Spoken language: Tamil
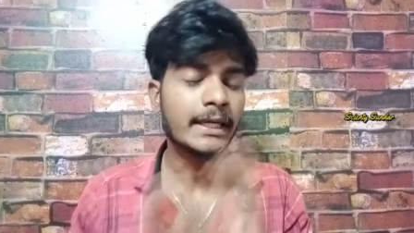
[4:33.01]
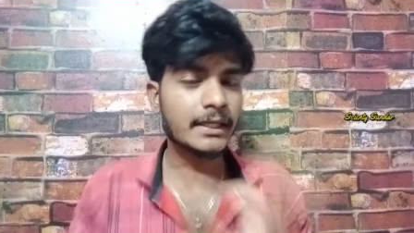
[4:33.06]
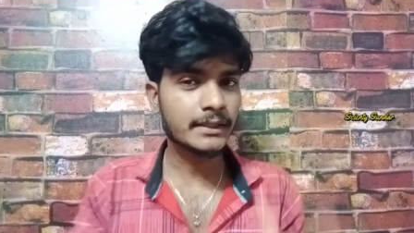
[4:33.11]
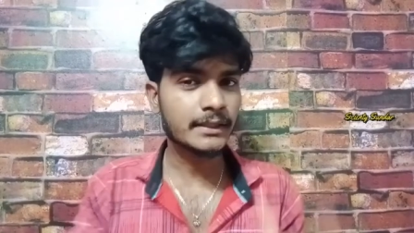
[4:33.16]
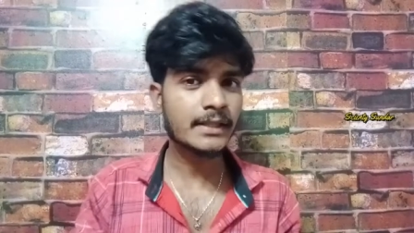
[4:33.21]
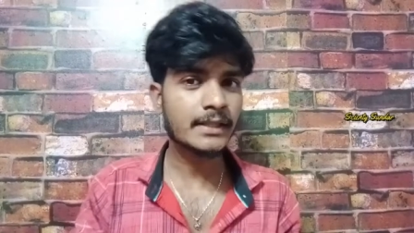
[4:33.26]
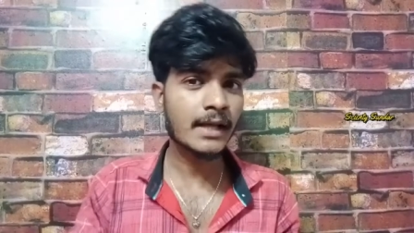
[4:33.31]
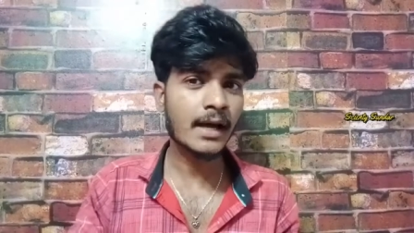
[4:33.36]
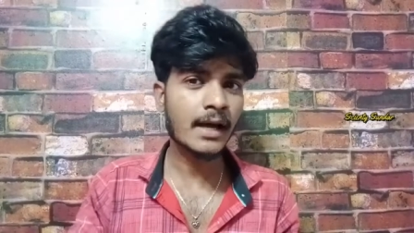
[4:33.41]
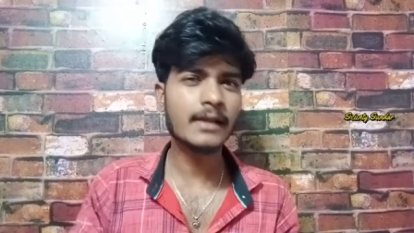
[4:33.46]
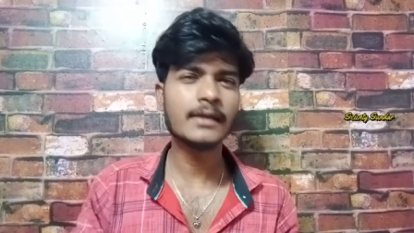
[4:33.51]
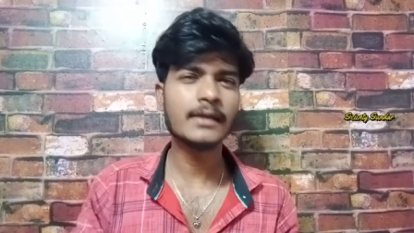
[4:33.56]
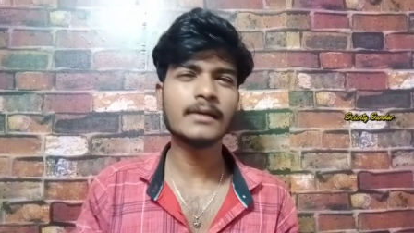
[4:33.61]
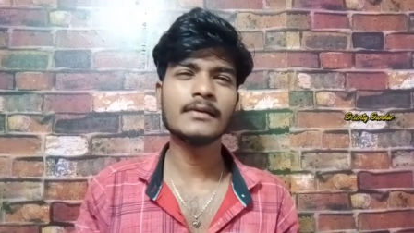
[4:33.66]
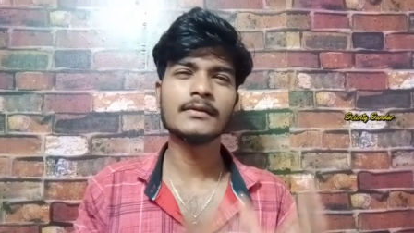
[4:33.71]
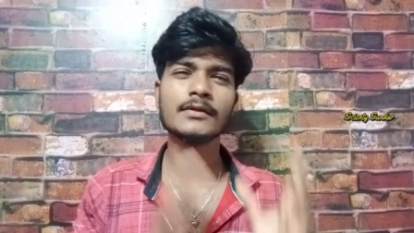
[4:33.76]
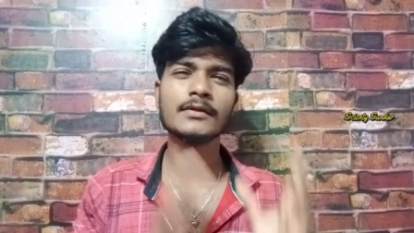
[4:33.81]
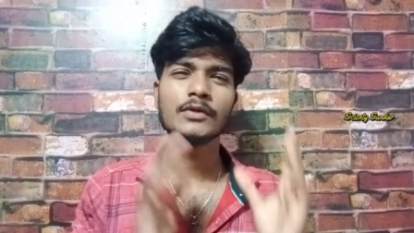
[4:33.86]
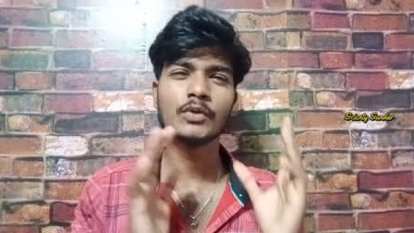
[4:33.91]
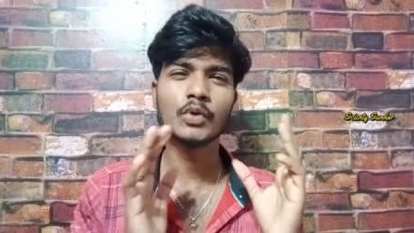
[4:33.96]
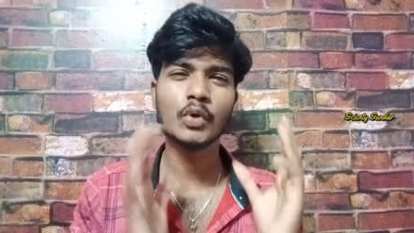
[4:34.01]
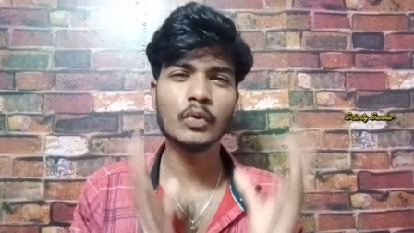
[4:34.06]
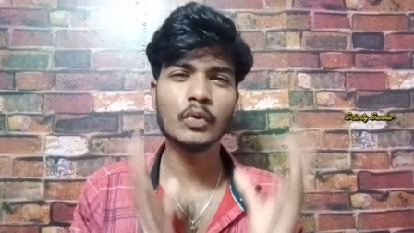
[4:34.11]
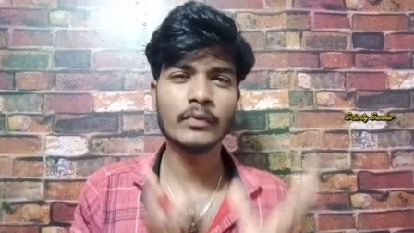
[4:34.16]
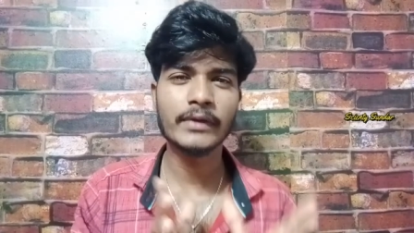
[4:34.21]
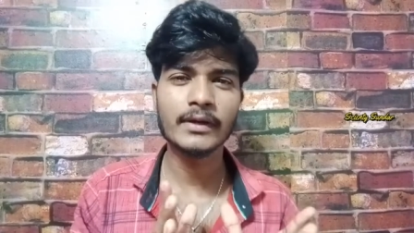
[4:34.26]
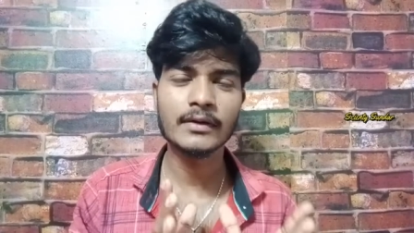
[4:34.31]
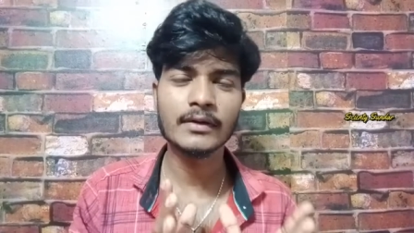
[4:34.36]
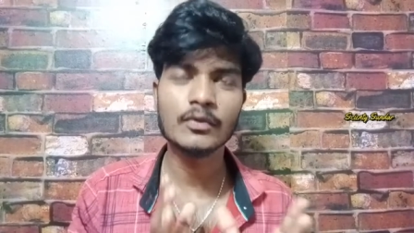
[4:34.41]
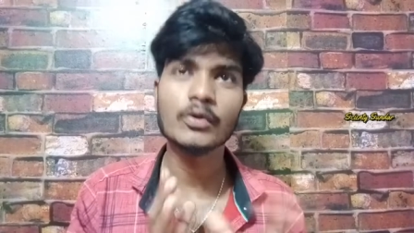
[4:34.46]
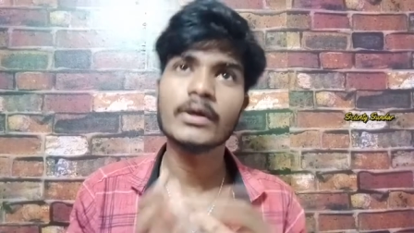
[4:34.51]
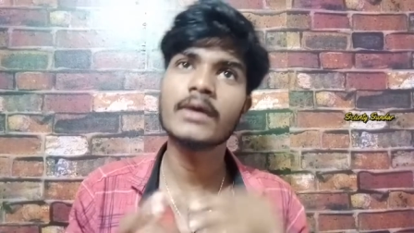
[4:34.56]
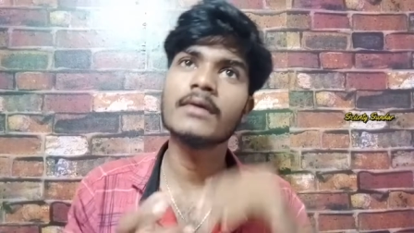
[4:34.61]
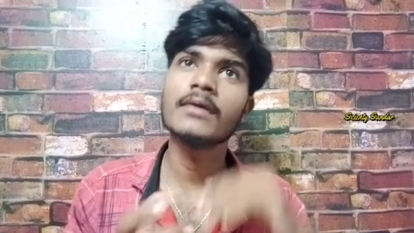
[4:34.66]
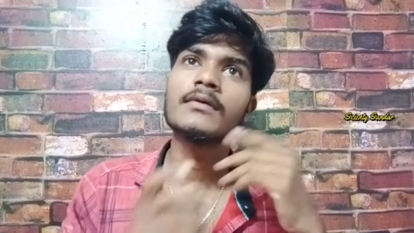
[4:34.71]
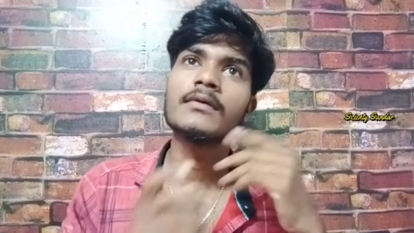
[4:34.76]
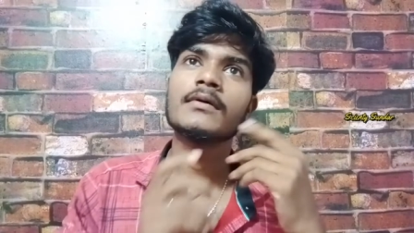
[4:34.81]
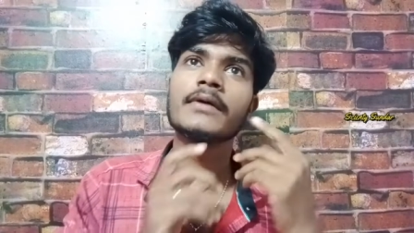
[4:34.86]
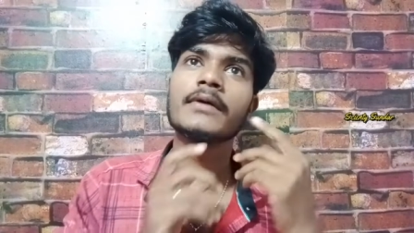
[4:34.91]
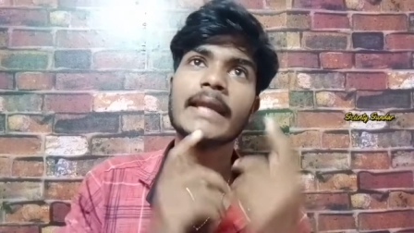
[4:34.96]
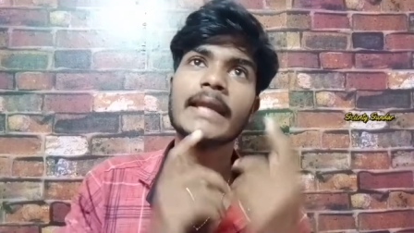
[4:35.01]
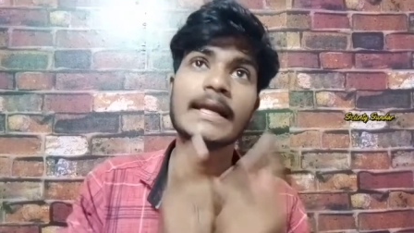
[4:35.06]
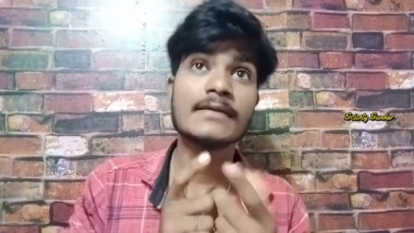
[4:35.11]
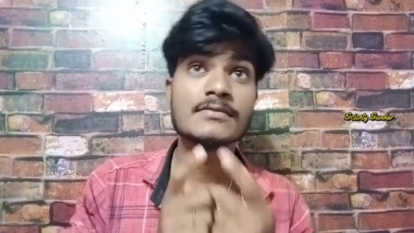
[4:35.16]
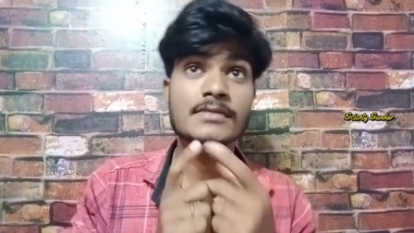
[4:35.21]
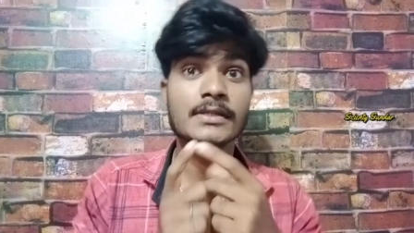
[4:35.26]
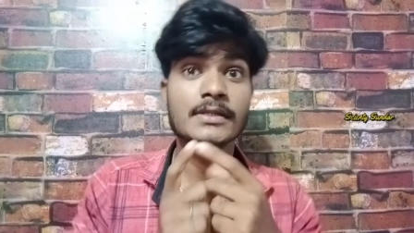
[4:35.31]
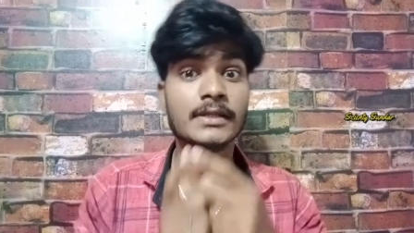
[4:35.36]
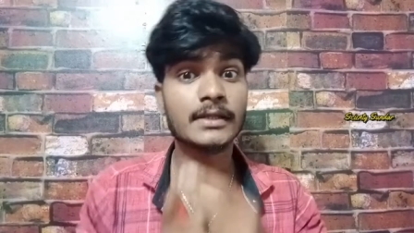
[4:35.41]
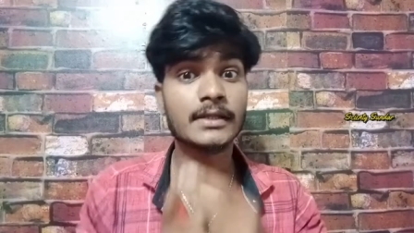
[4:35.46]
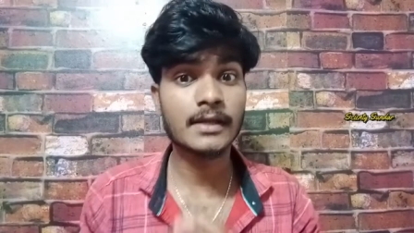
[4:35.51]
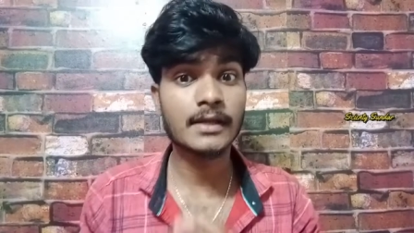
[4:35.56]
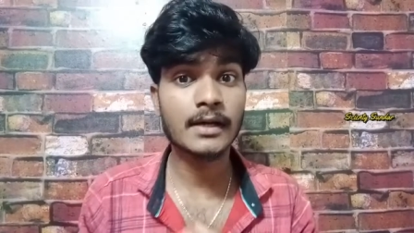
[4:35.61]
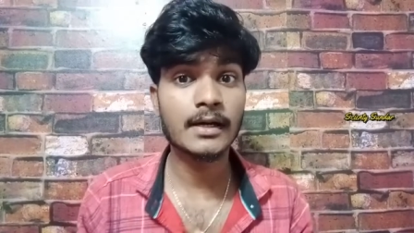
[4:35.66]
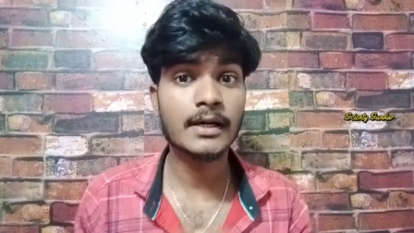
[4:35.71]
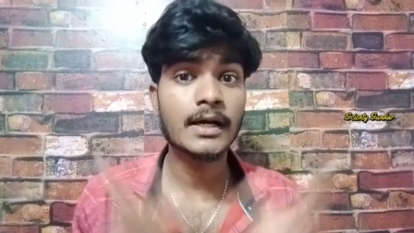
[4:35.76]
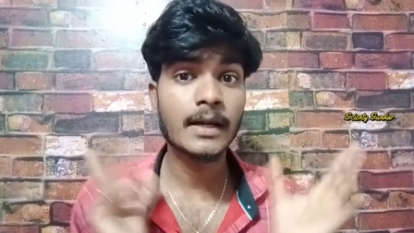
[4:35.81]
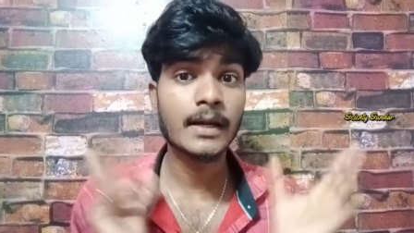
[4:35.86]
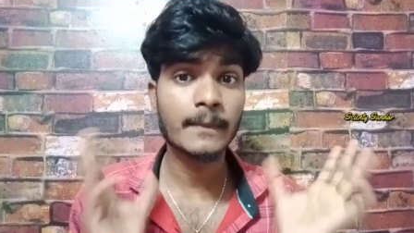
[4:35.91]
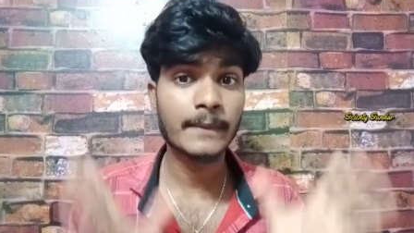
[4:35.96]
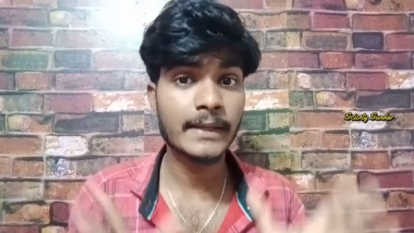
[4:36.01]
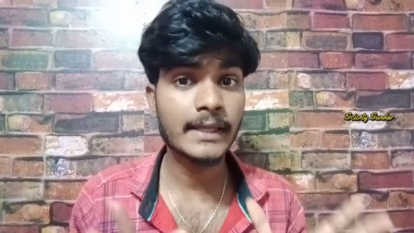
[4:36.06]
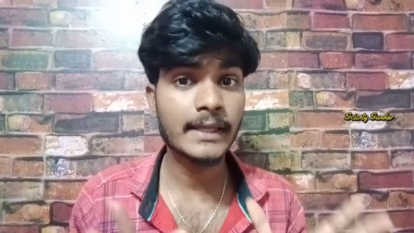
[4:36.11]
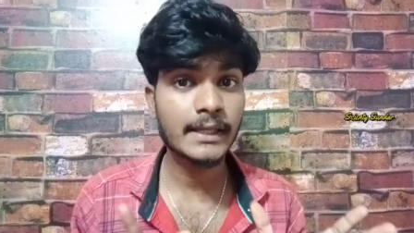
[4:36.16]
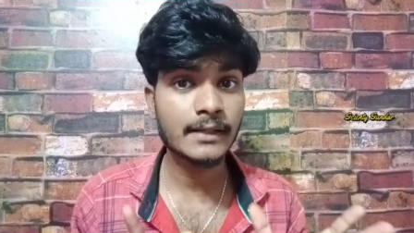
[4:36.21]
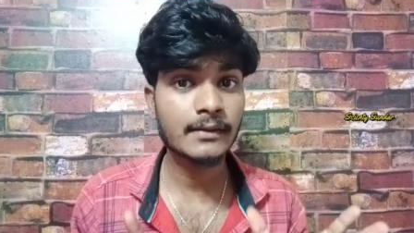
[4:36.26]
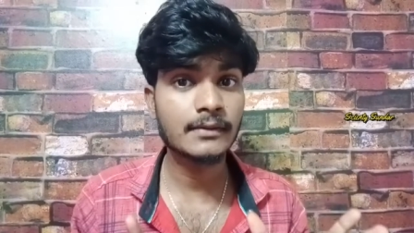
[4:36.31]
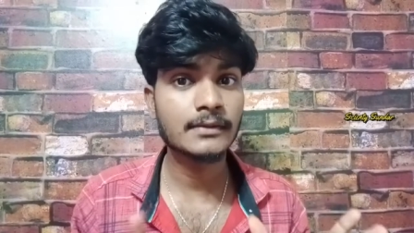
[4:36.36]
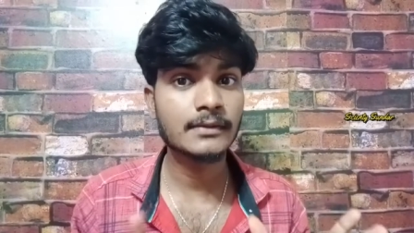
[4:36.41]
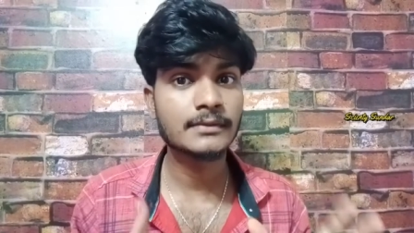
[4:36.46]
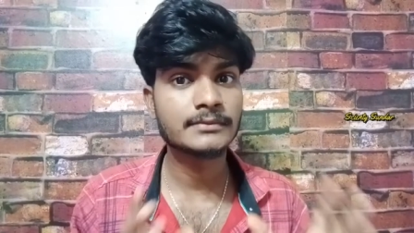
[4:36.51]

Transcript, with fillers: இதனாலேயும் இந்த ஓவியங்கள் ஓகே ஏலியன்ஸ் இருக்காங்க அப்படிங்கிற